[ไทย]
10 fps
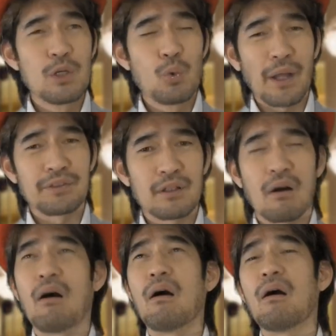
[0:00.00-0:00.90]
มีวันหนึ่ง
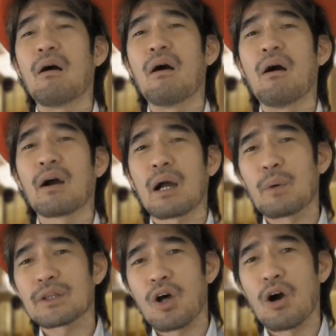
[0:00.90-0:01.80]
อ๋อ
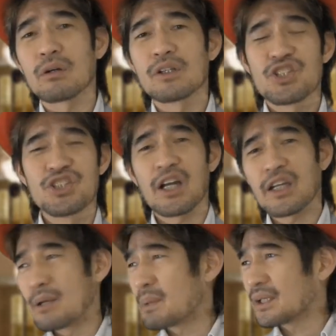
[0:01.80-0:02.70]
คำว่าต้องชินา
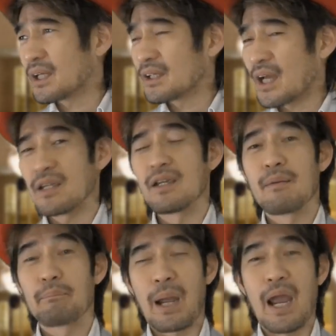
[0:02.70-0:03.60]
กิเรบานาราไน
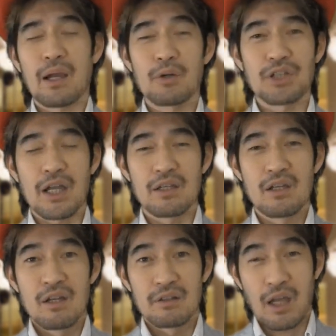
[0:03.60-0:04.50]
แปลเข้าใจ
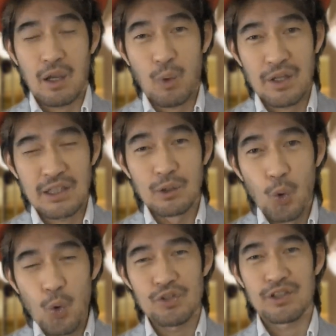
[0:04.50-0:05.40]
แต่กว่าจะ
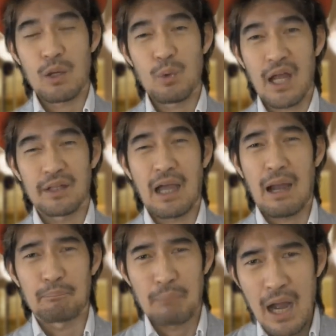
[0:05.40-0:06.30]
รู้ใช้เวลา
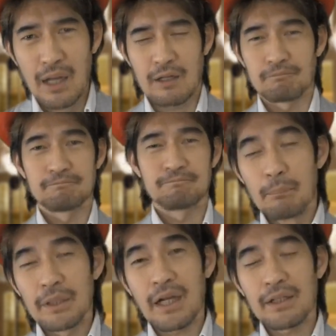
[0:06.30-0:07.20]
นานมากครับ
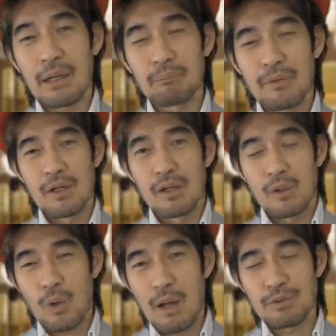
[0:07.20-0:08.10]
เหมือนกันครับ
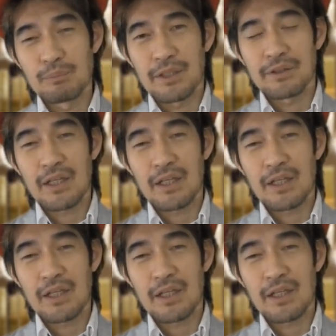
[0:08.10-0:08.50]
ความสำเร็จ